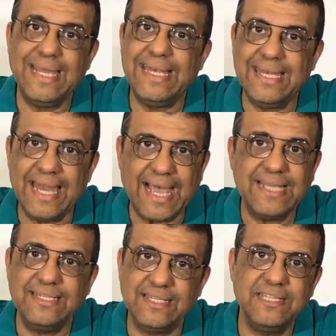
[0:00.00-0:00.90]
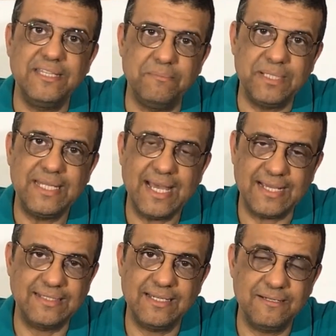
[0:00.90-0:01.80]
اللي العادي جدا
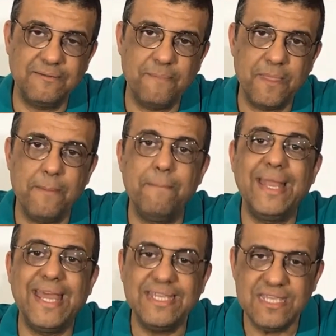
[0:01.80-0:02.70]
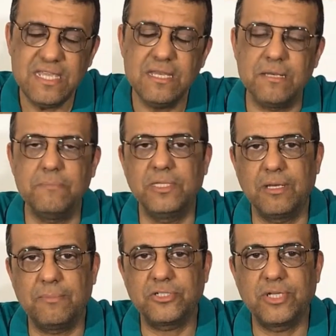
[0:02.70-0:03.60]
بتاعك ده ملايين من
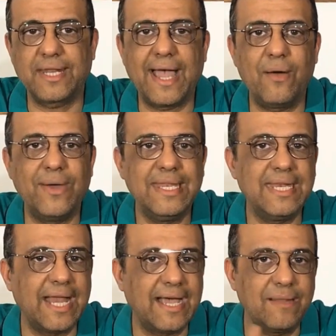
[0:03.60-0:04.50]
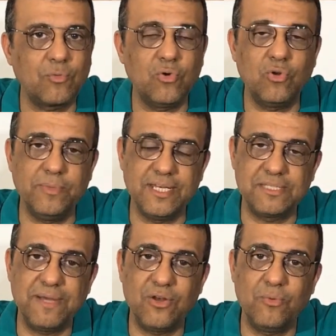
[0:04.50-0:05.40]
البشر حوالين العالم كله
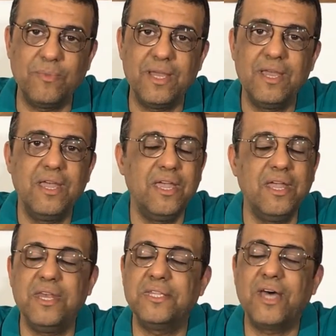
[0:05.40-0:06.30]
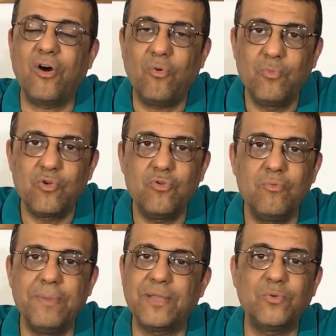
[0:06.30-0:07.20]
بالنسبه لهم ان ده عمره
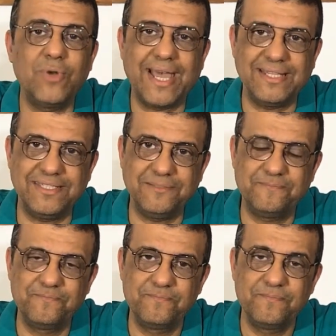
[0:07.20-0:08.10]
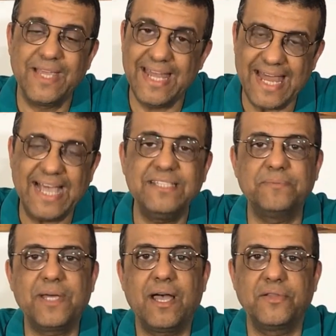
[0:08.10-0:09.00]
ما يكون عادي العادي
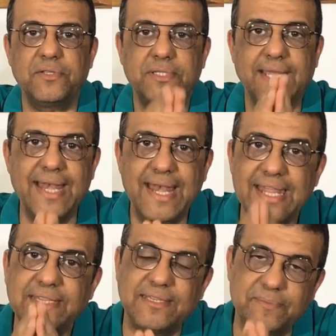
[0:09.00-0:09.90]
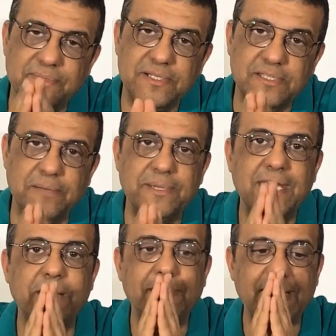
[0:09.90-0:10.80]
بتاع حضرتك اللي انت بتكسر
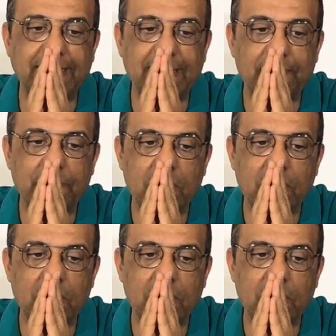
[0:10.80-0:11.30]
بيه الملل ده